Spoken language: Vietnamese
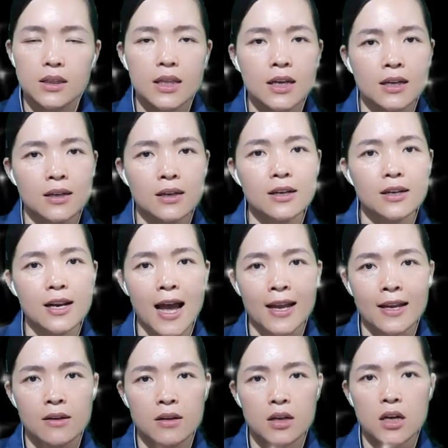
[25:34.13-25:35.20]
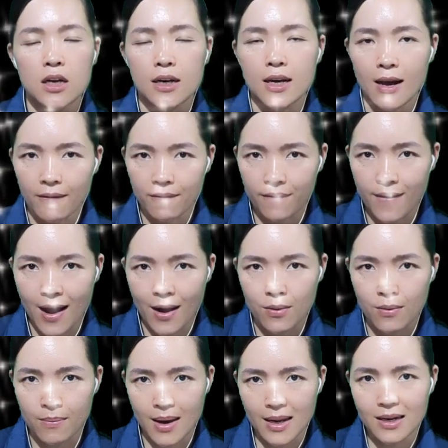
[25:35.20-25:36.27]
Tiến lại đập vào
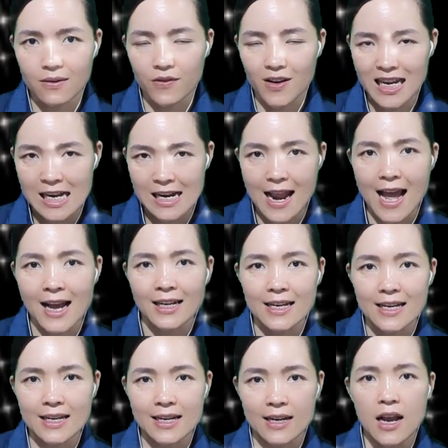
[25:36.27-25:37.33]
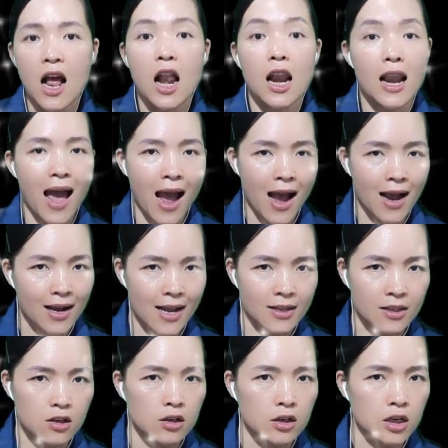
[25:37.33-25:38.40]
mắt vị lang y là cảnh
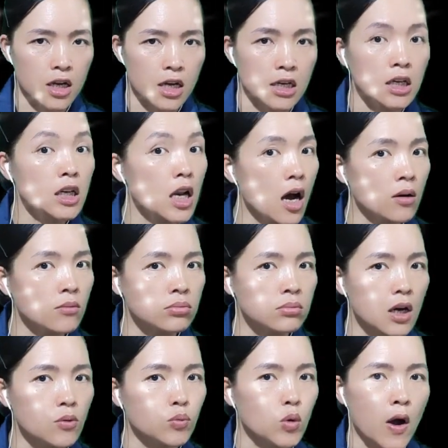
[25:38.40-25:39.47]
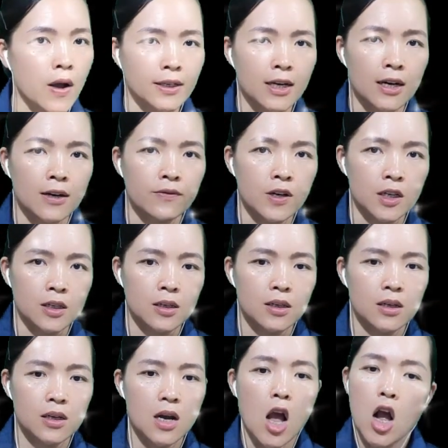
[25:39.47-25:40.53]
tượng khiến ông không khỏi ngờ vực.
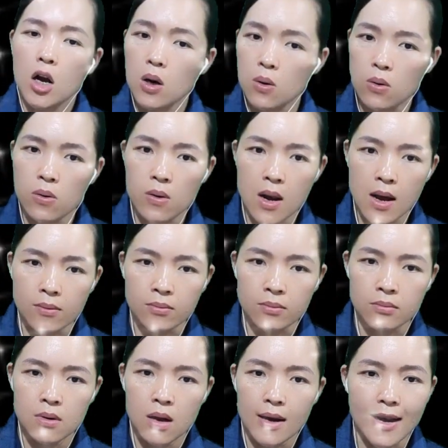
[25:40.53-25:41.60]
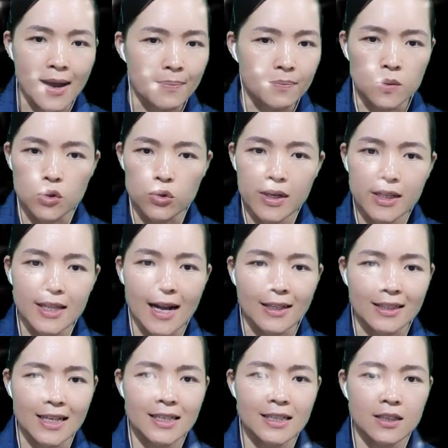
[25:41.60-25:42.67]
Cụ Lộc nằm duỗi thẳng
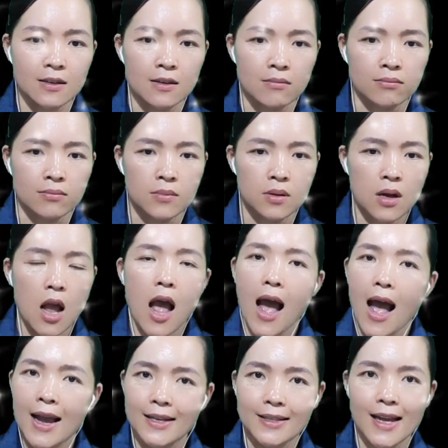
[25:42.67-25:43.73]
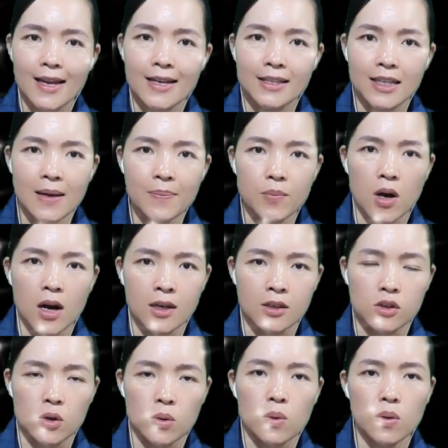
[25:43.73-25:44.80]
trên giường, hai tay xếp gọn
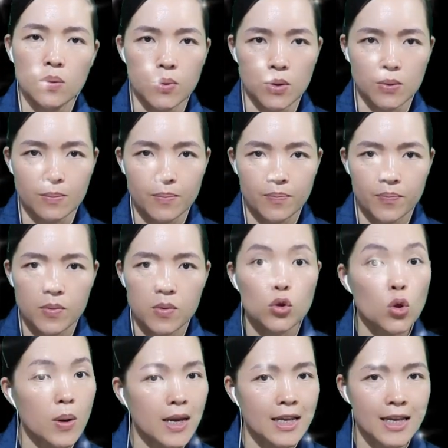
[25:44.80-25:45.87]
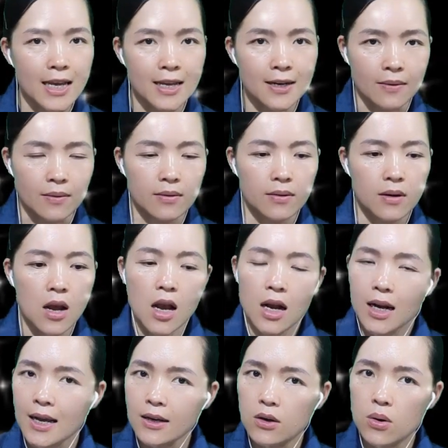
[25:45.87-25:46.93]
chỗ bụng, tuy nhiên
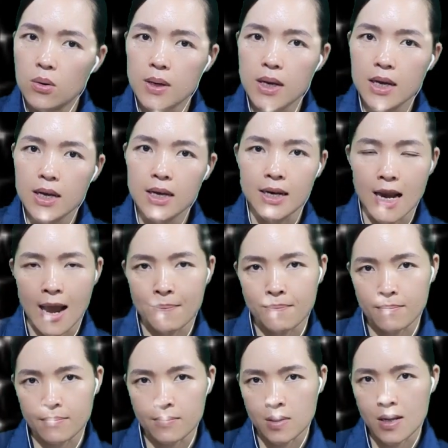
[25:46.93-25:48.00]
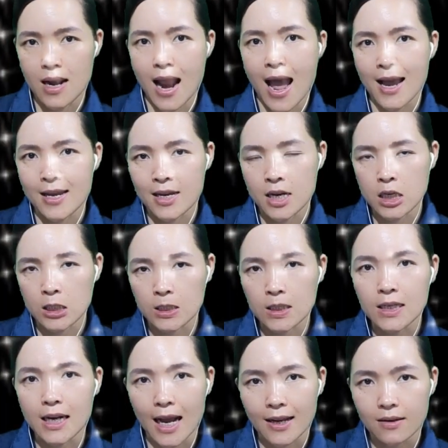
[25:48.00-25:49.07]
cái gối nằm lại dưới
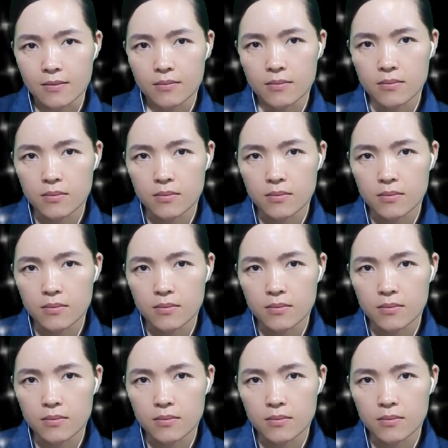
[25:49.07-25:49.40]
gáy